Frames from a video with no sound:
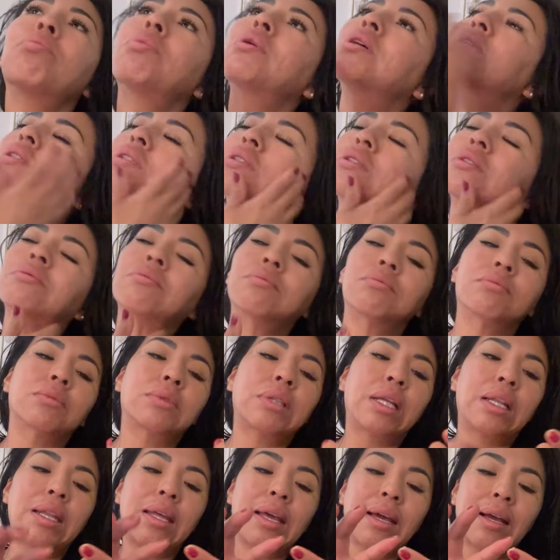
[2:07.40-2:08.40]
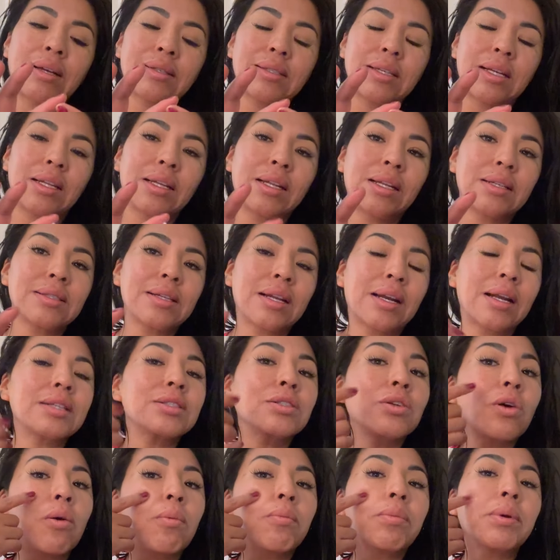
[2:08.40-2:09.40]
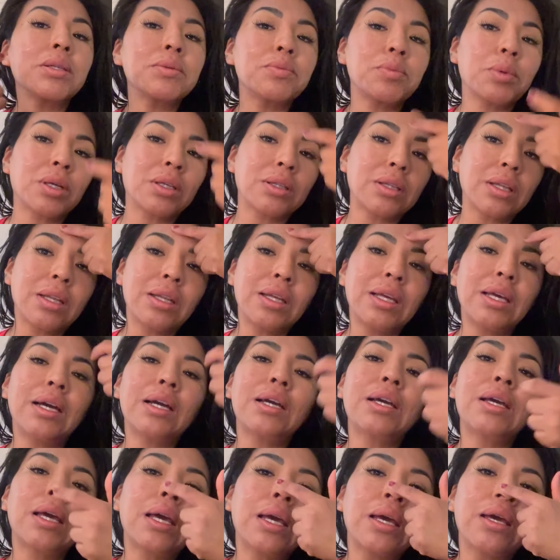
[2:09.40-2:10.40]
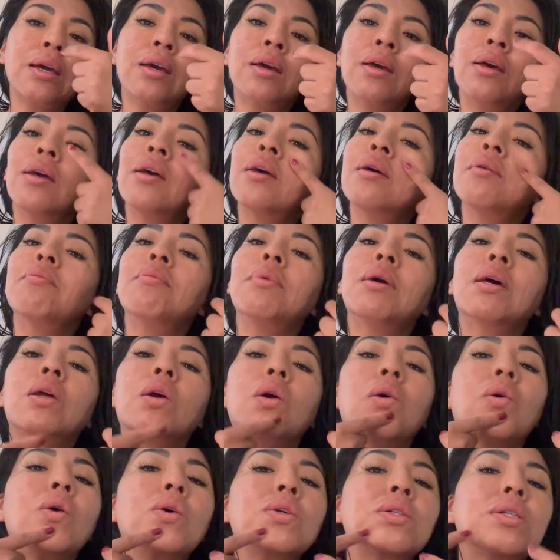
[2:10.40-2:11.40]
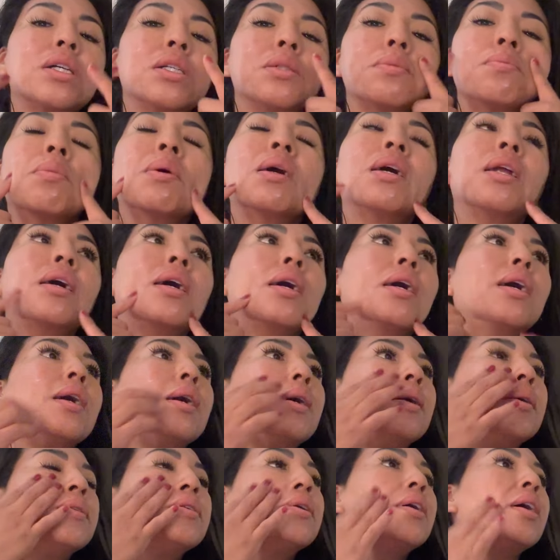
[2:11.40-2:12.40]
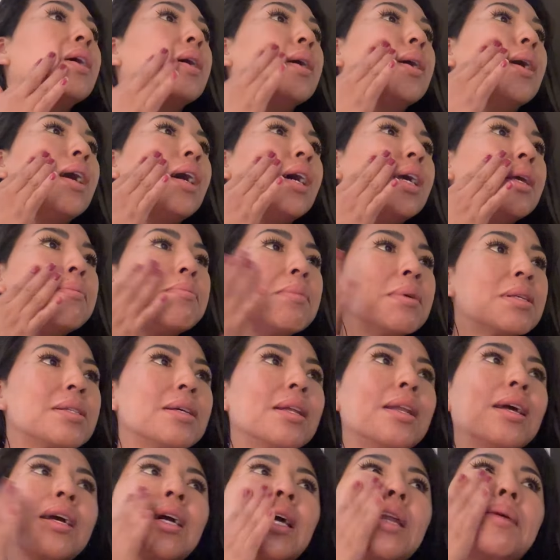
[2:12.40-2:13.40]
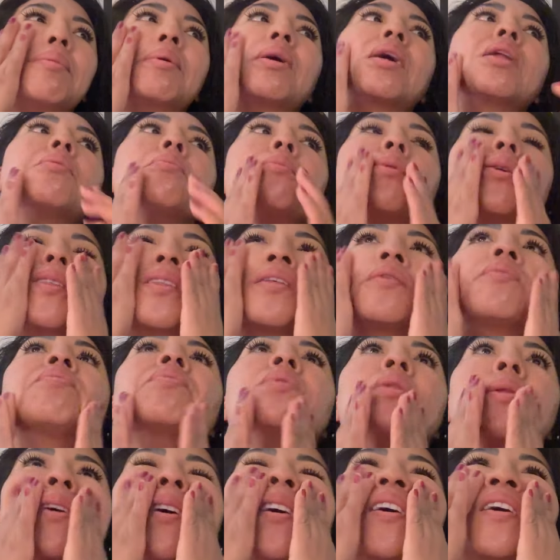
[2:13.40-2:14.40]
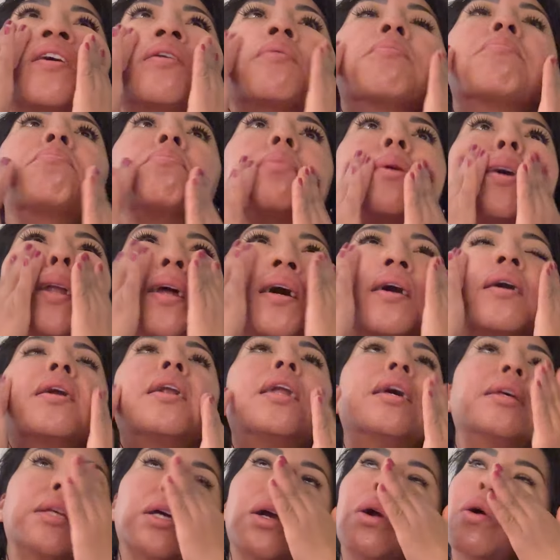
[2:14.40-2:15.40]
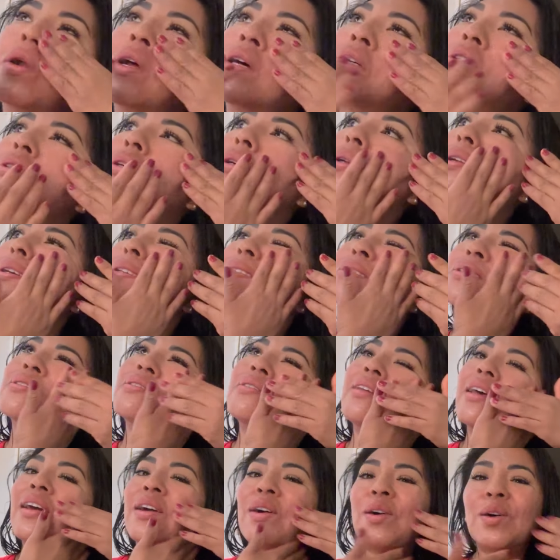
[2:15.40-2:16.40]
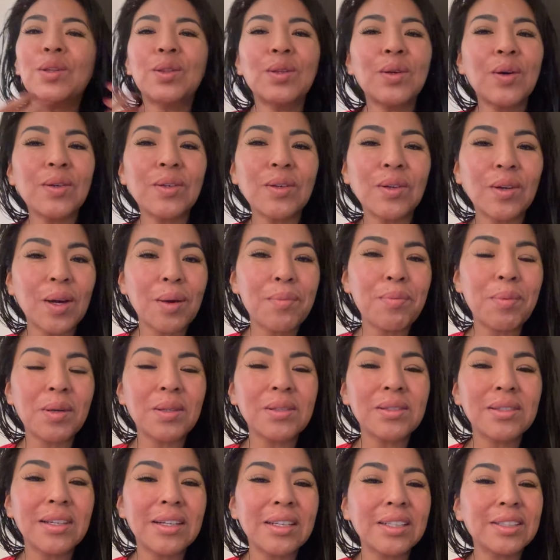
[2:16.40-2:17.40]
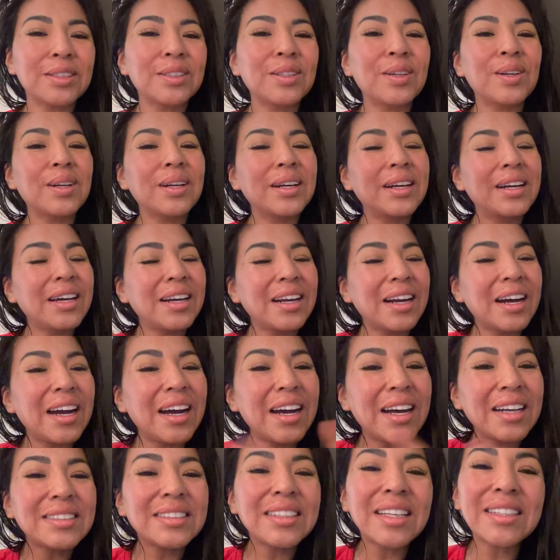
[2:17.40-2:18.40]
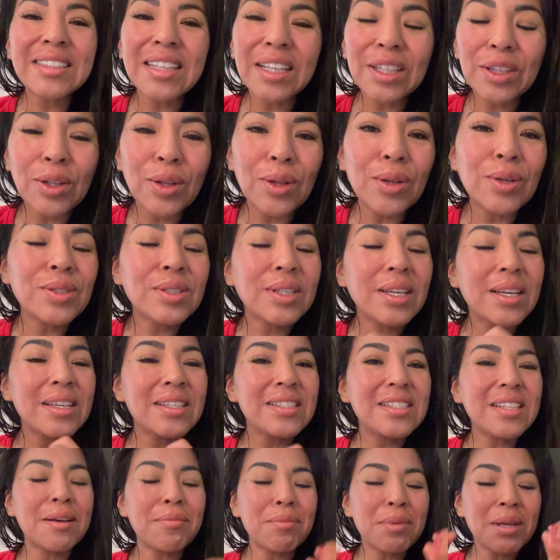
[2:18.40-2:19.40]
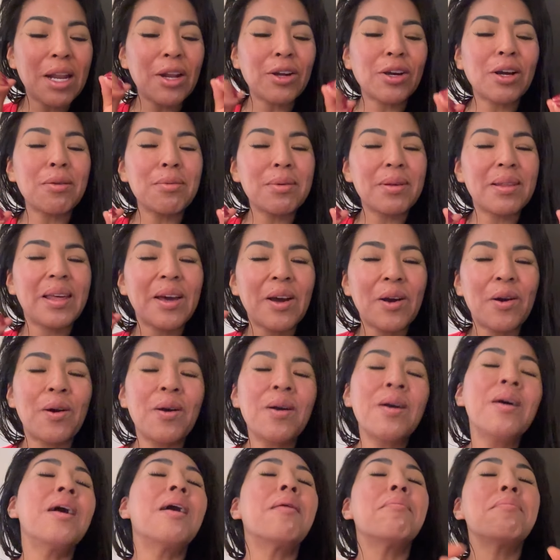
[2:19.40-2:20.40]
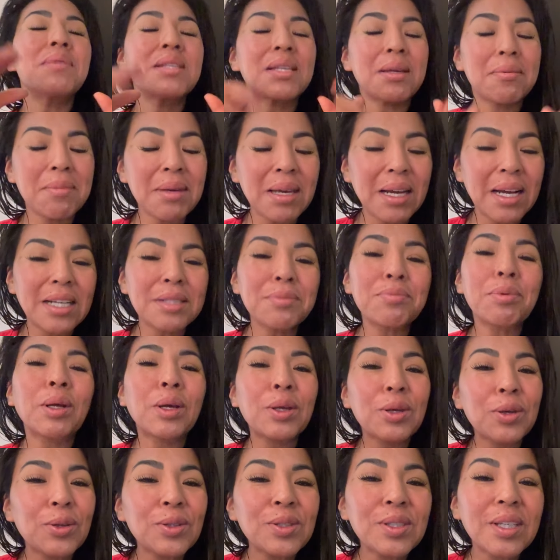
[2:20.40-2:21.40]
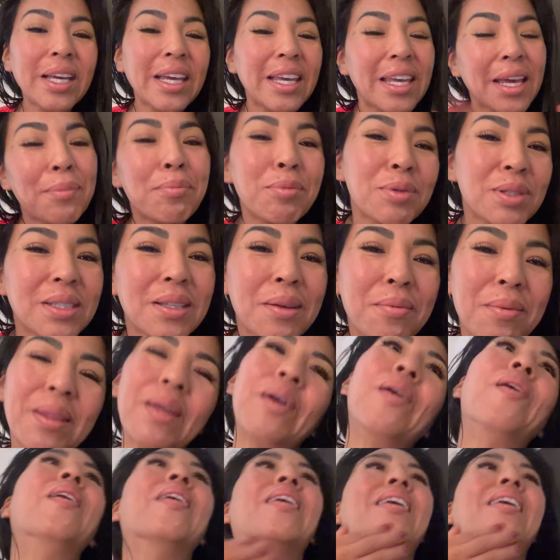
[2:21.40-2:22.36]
pues tenía que salir a hacer las compras porque tenía que ver cosas para... Ah, ay, me eché la crema, ya no importa. Para las decoraciones de otoño, que por cierto, gracias a todos que ya miraron el video mis amigas, porque yo sé que ya puse este video.